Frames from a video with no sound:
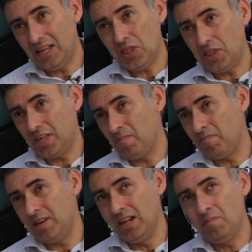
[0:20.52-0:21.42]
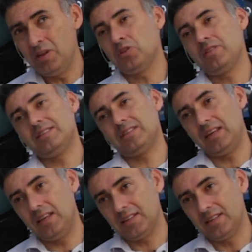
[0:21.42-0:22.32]
hay 100.000 millones de
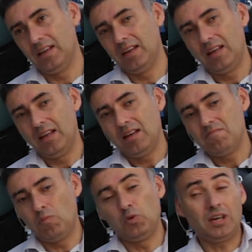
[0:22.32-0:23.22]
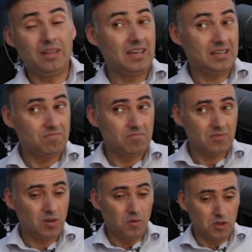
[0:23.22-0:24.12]
estrellas, muchas de ellas
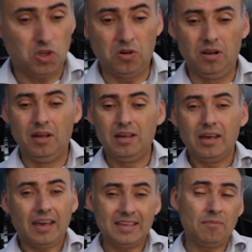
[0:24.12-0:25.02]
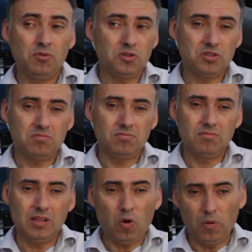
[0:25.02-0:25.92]
como el Sol, que ya hemos
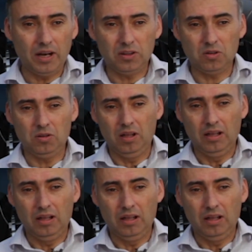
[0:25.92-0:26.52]
descubierto